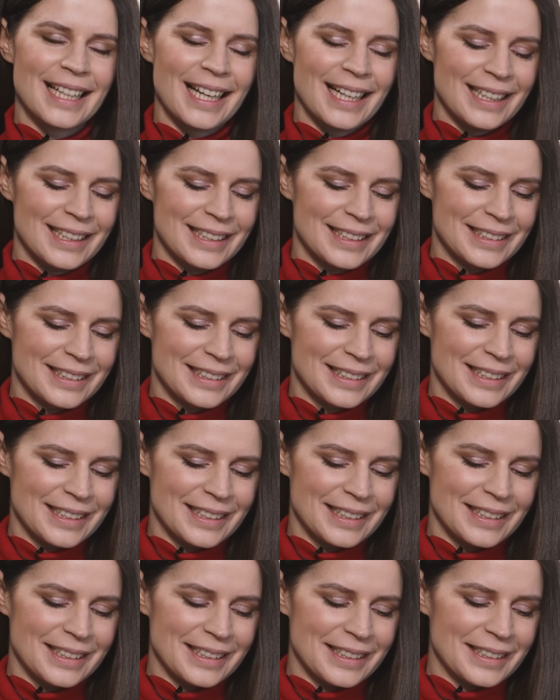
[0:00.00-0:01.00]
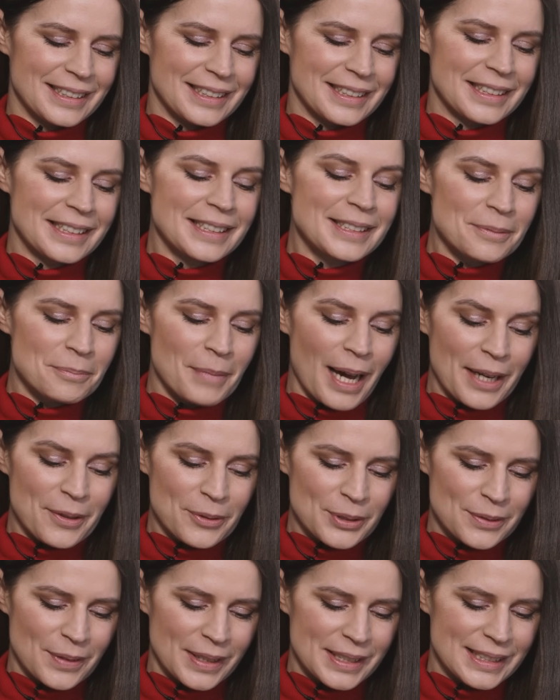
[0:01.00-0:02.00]
ja, in, äh, in diesem
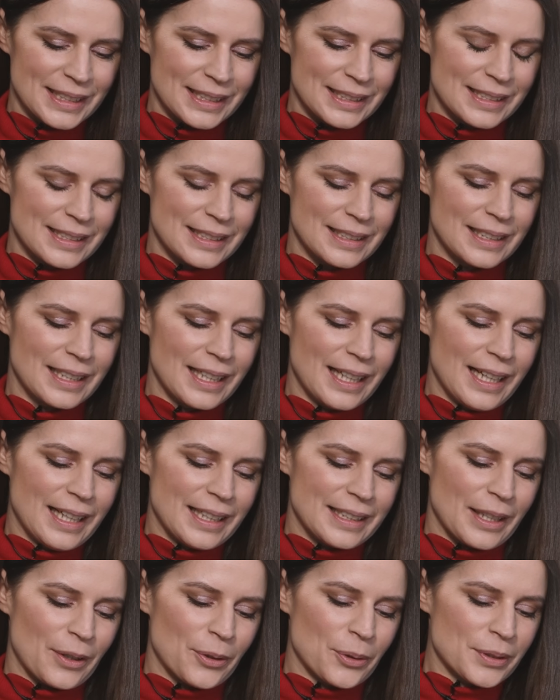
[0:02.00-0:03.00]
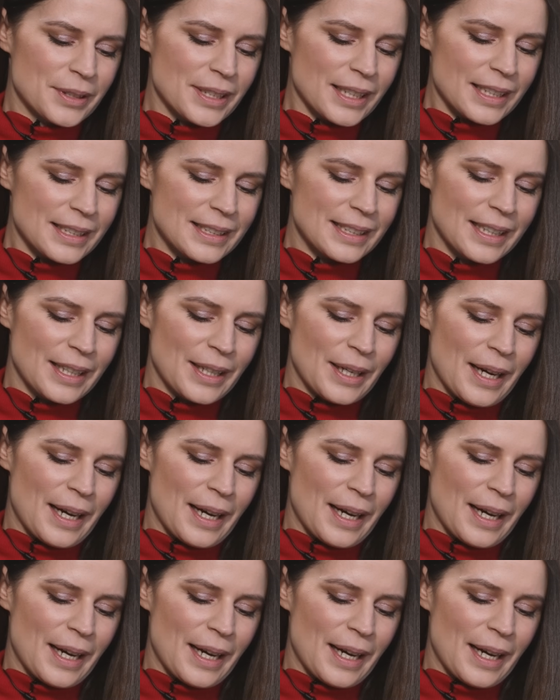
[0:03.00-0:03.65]
21. Jahrhundert.